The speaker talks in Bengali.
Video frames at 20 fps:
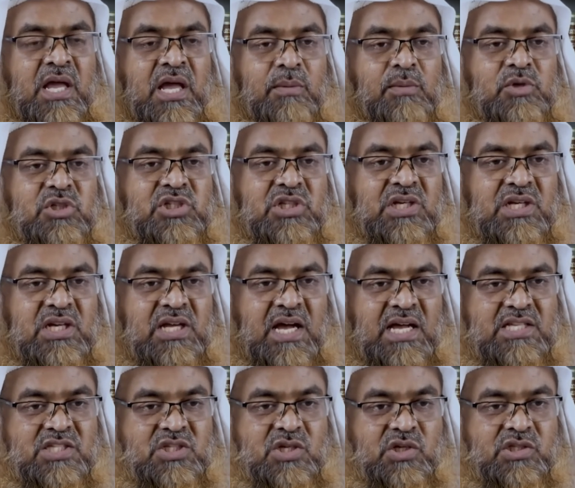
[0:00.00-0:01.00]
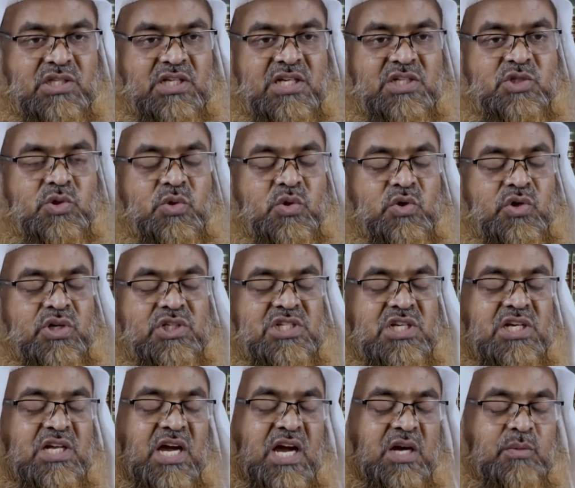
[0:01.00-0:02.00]
এবং শিরকে আসগর থেকে শুরু করে
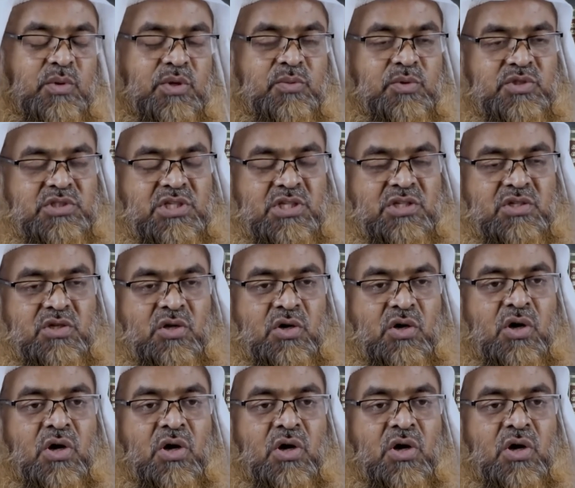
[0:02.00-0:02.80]
শিরকে আকবর পর্যন্ত